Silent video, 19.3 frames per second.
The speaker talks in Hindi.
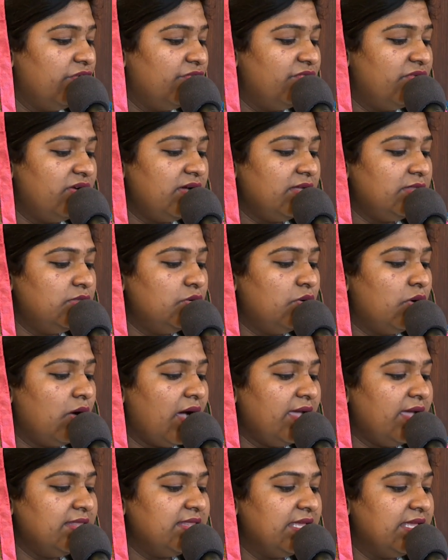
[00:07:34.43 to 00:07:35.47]
वह
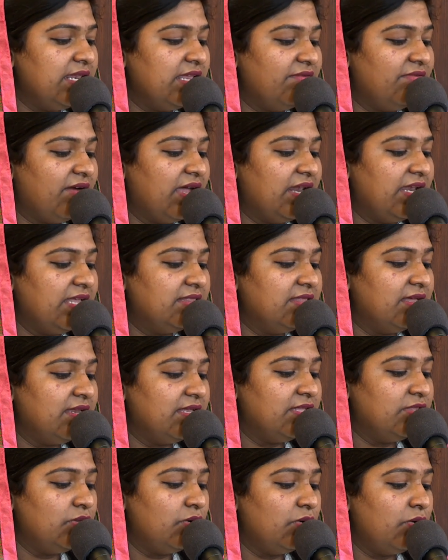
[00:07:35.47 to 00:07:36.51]
दुहाई देने वाले
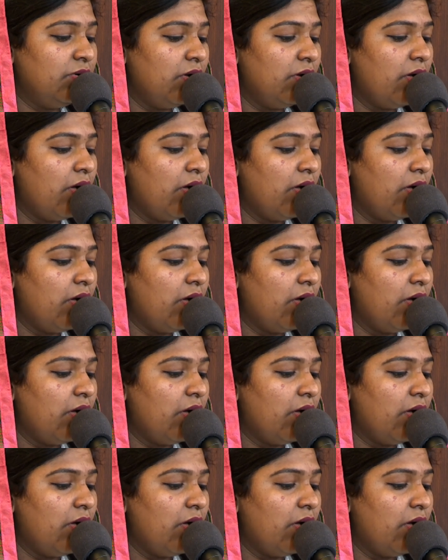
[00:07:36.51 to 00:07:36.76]
दरिद्रों